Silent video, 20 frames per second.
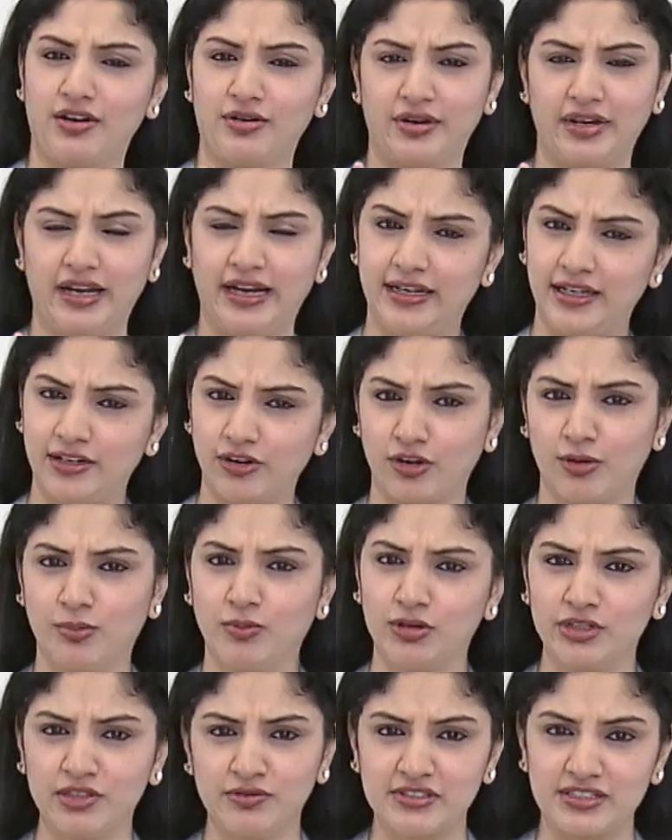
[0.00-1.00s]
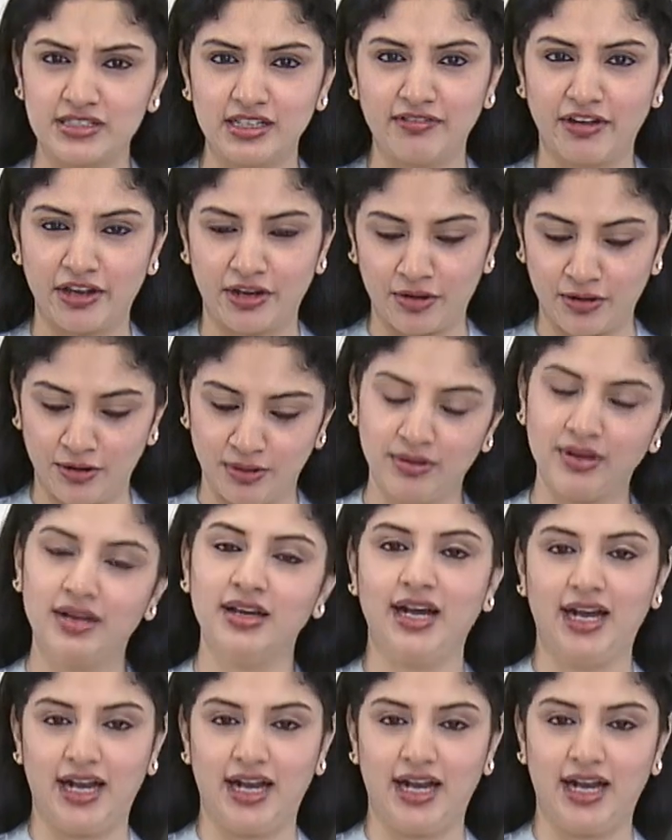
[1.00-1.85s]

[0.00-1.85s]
அது ஒரு எட்டு ஒரு ஒம்பது விசில் வரணும்